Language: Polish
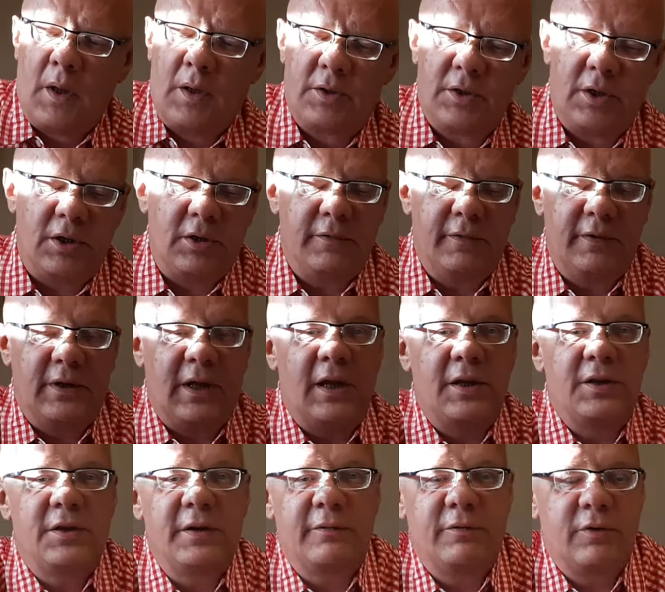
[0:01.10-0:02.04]
Cześć,
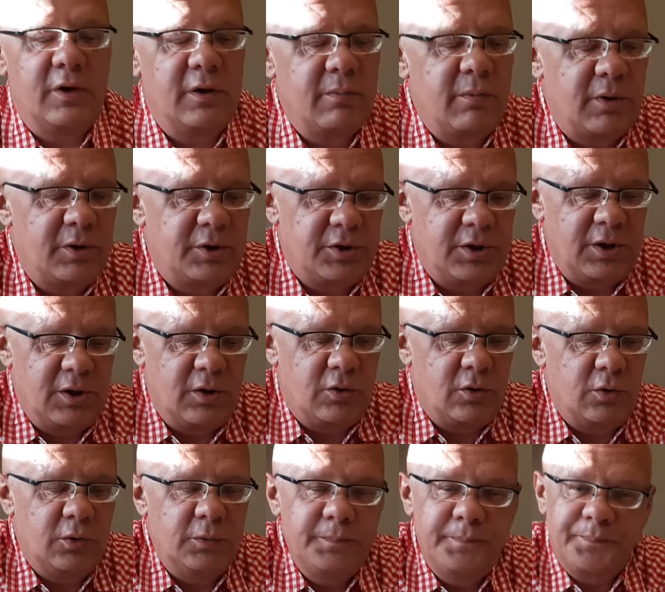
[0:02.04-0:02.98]
witajcie w drugim
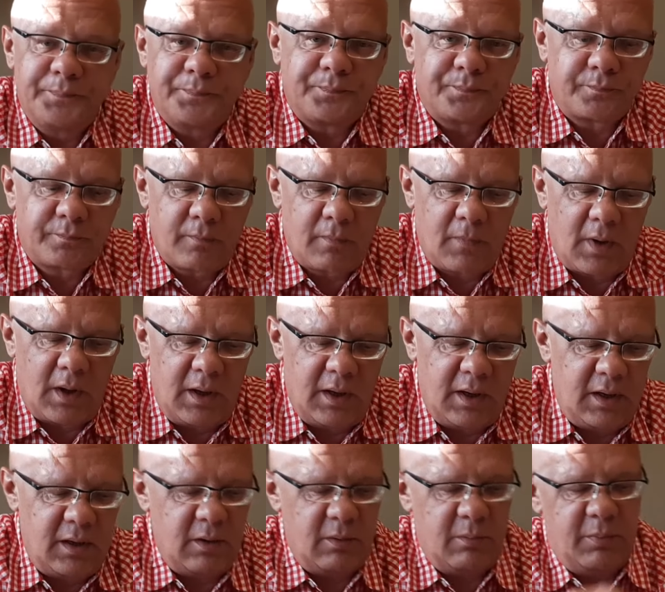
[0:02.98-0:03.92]
odcinku
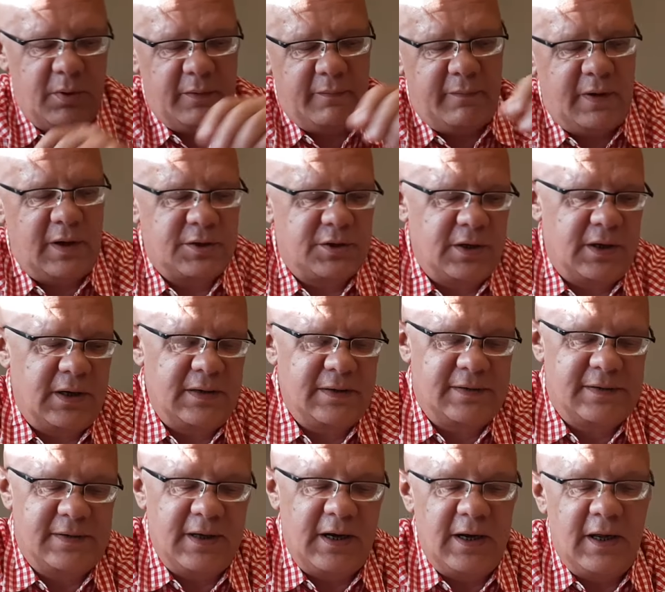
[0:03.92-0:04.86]
e, o browarze
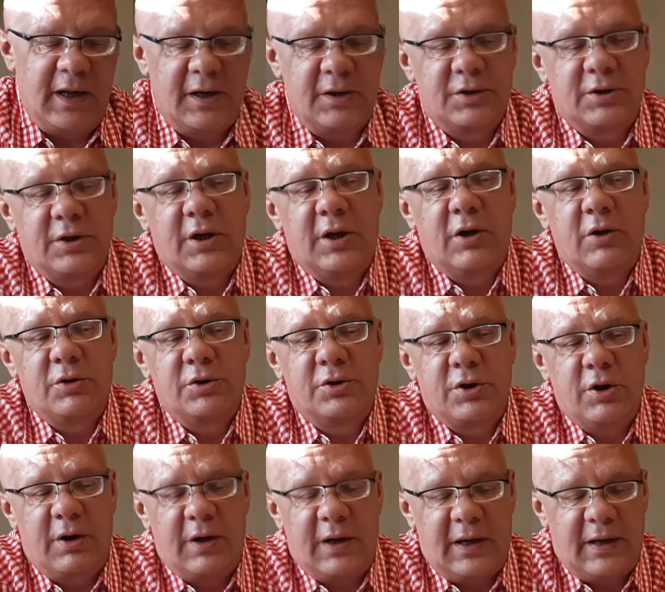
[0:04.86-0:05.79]
Gensterer, czyli
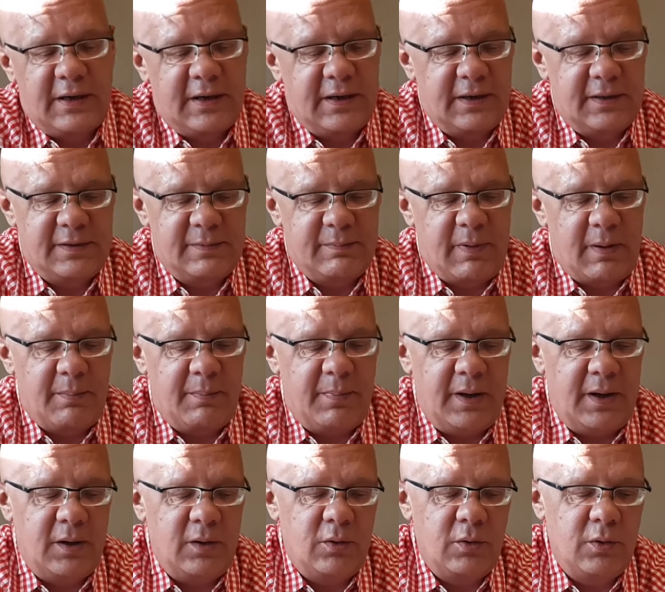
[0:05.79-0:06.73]
gąsiorek z
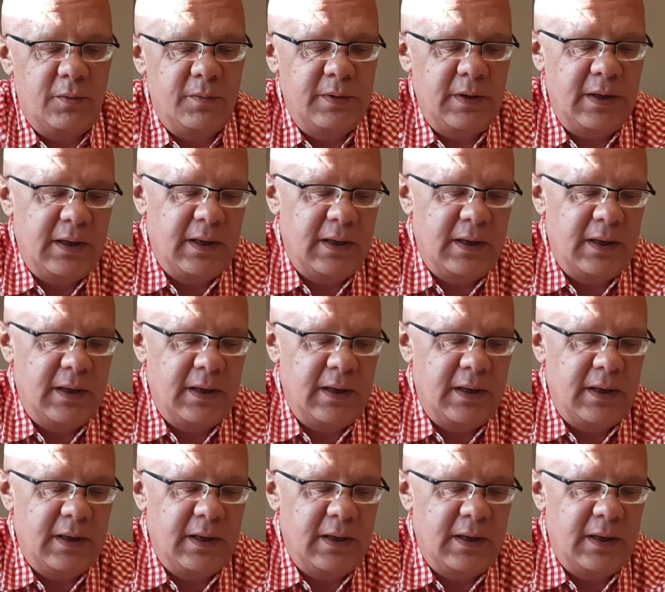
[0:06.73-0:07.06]
Bambergu.